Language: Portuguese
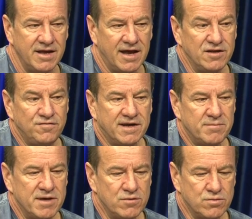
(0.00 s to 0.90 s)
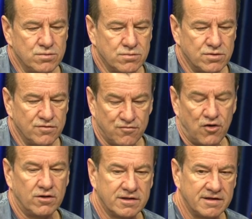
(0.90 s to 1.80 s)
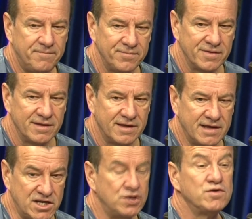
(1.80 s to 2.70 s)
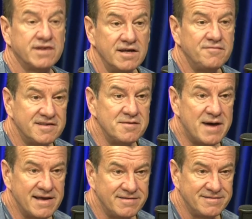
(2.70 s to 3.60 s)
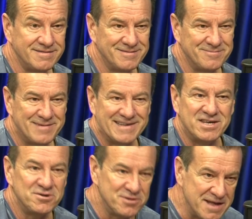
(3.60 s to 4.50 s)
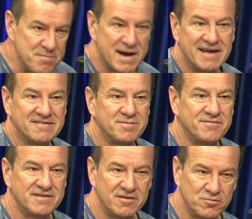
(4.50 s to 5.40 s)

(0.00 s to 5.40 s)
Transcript: a gente fica meio, quando volta, que a gente gostaria de fazer mais mas a gente não tem braço para fazer